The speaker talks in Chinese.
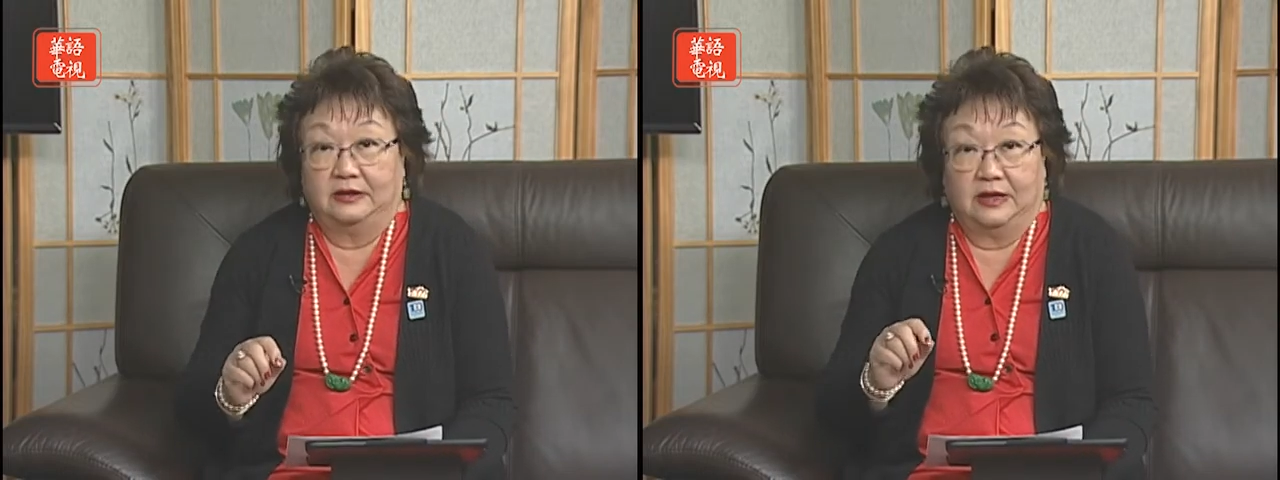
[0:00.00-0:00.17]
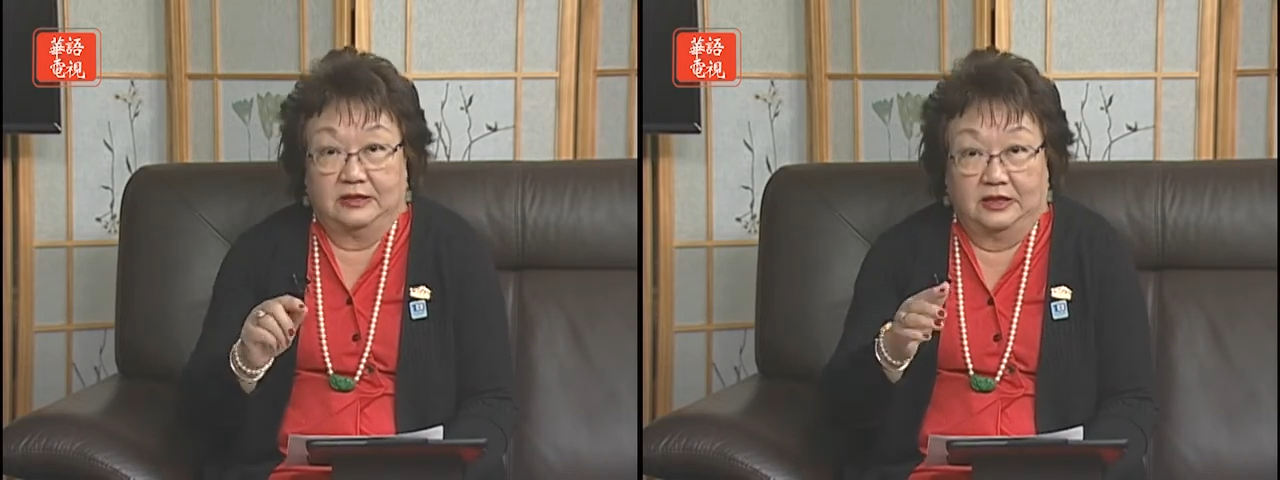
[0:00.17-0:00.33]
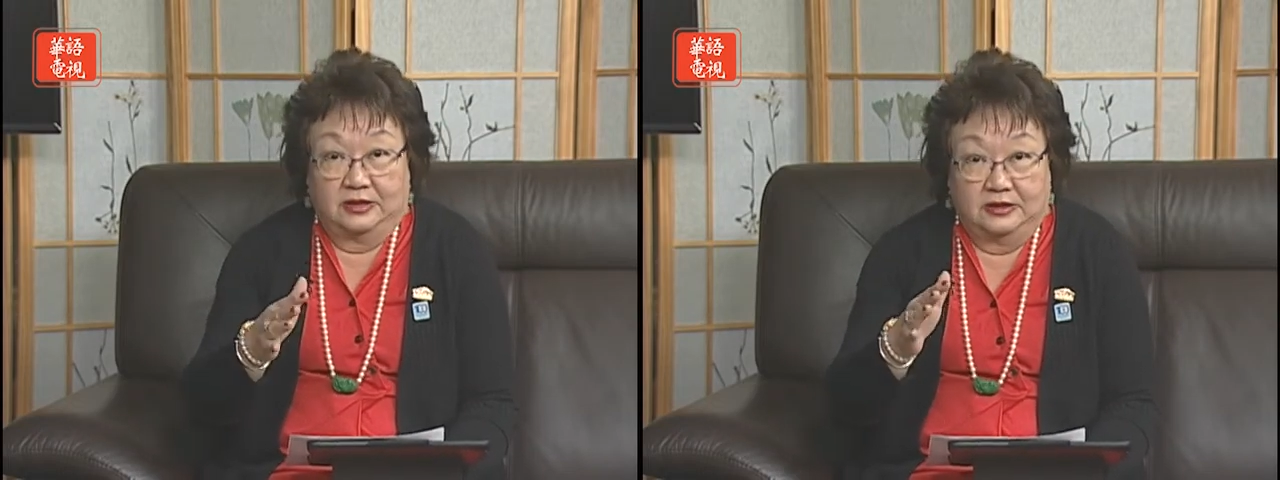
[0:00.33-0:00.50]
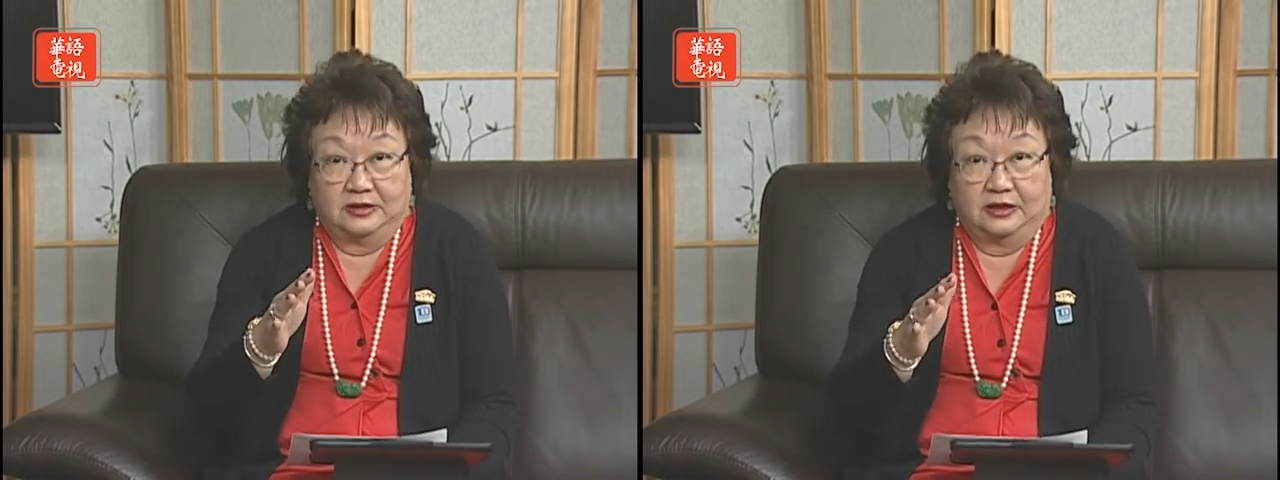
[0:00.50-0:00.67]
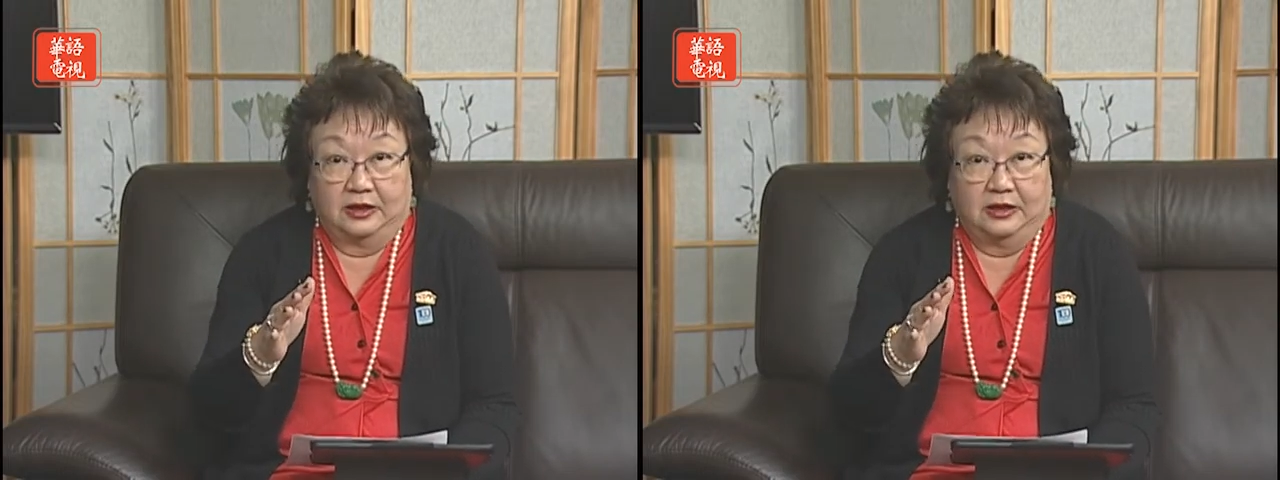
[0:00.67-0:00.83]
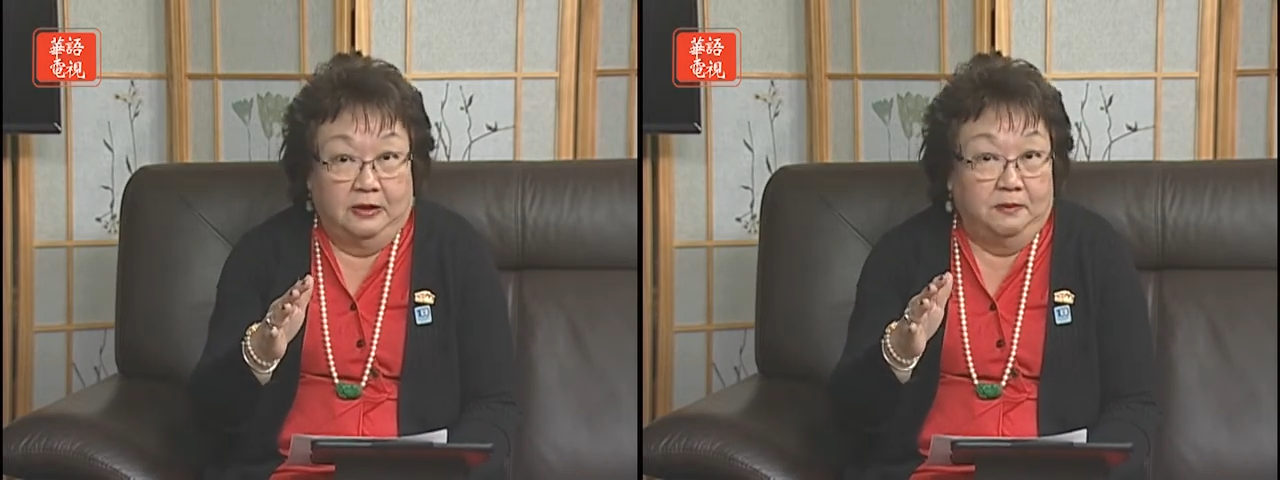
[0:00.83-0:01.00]
大家
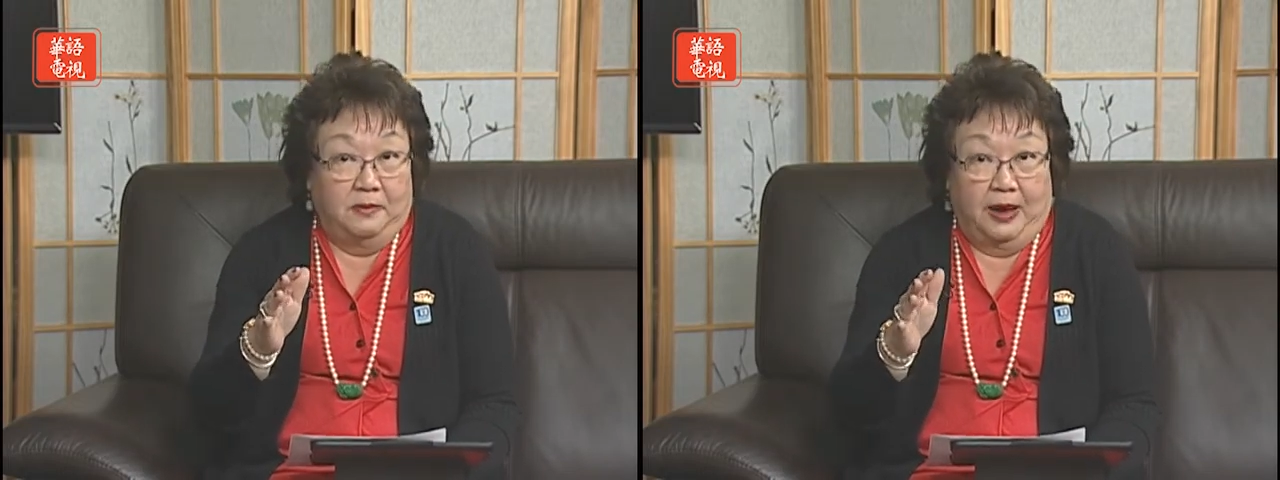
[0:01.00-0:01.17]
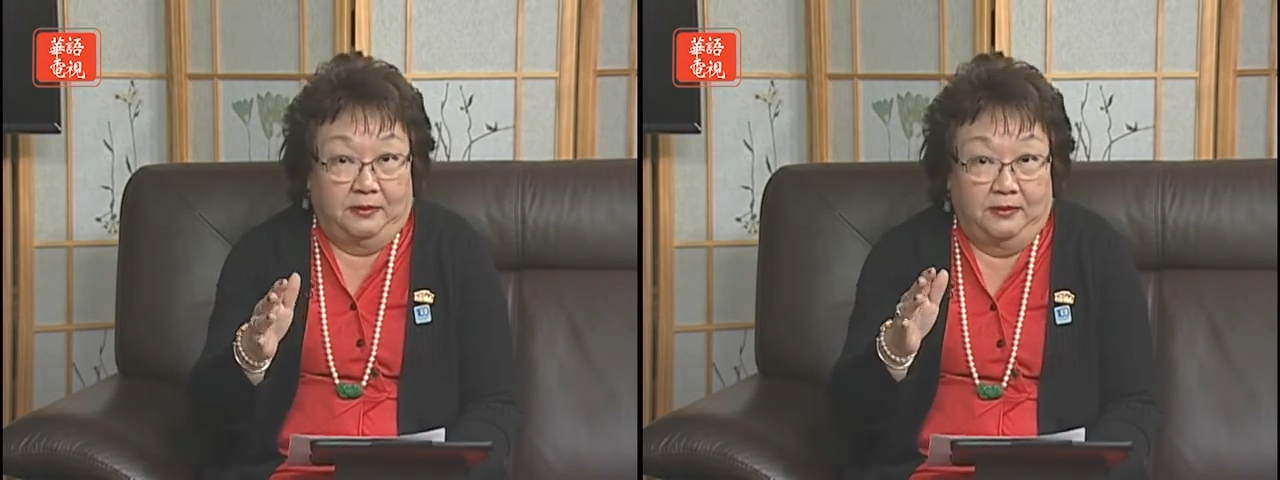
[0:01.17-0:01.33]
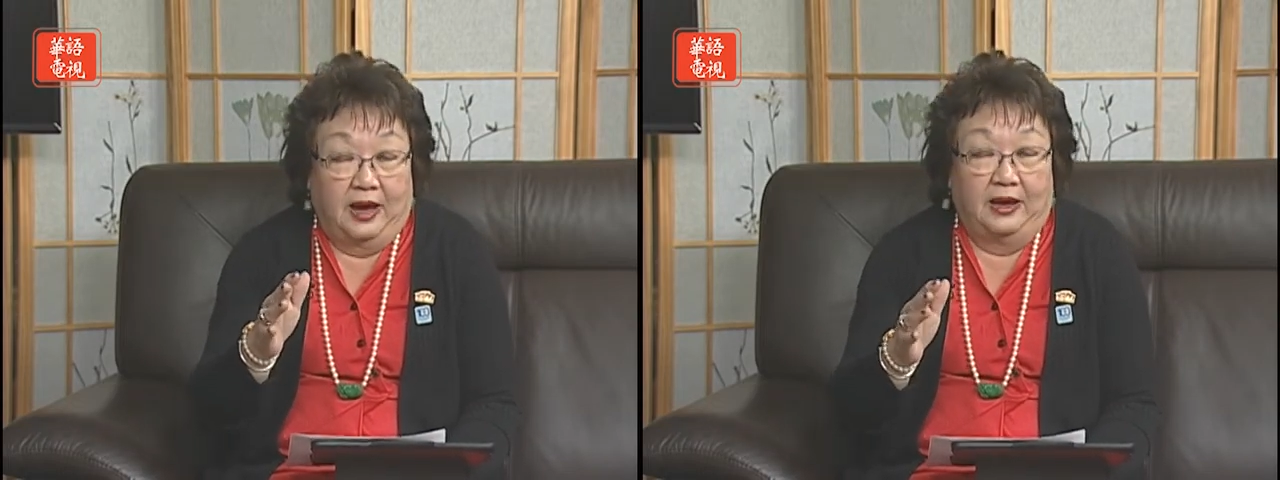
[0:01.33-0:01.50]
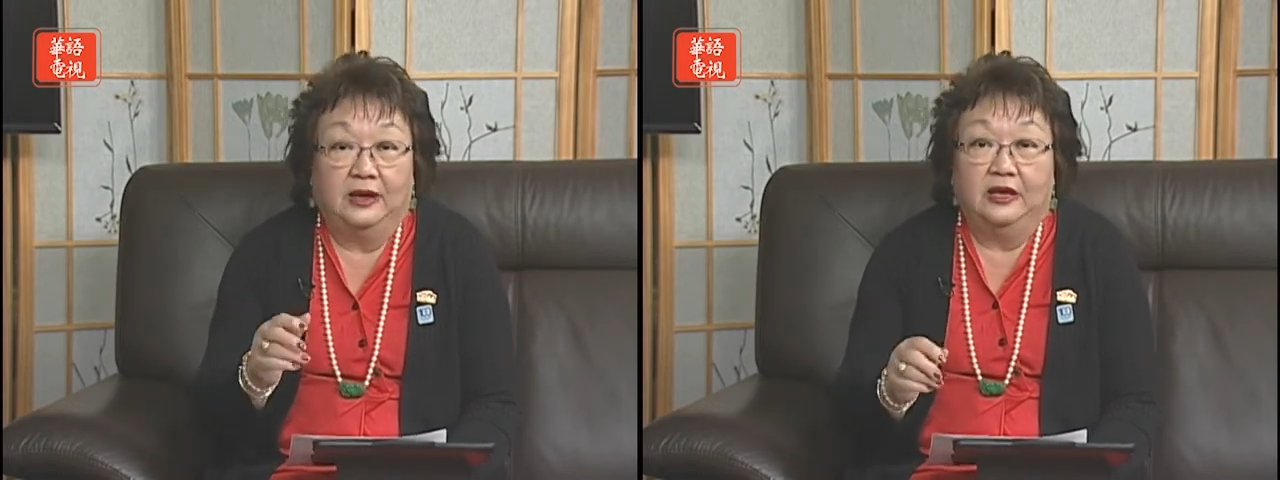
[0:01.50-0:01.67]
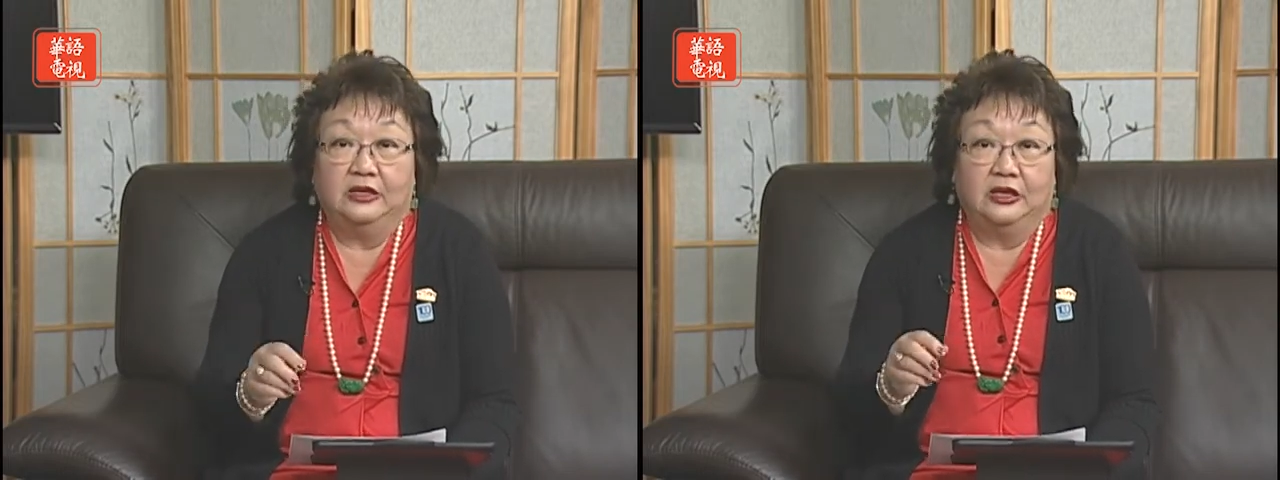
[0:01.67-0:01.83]
你买卖